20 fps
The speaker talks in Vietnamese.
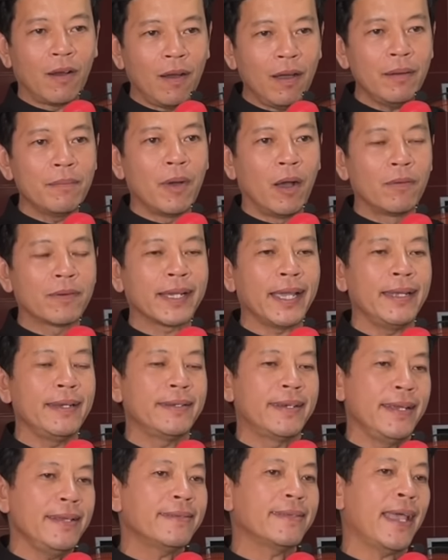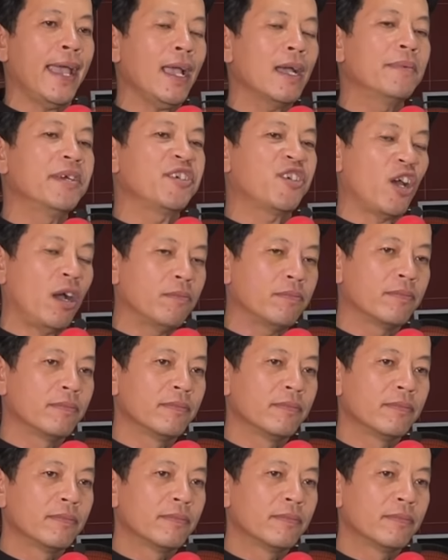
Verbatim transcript: có một cái trí sáng ở bên trong